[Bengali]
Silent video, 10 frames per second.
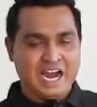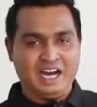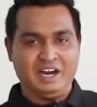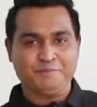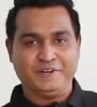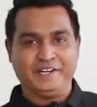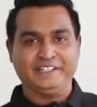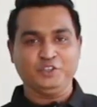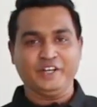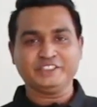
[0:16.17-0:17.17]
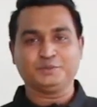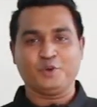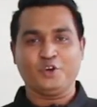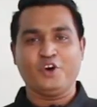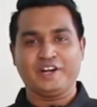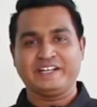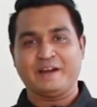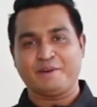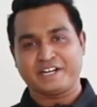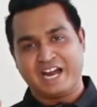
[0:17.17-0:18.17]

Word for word: শোরুমে ব্যবসা করেন সো তাদের জন্য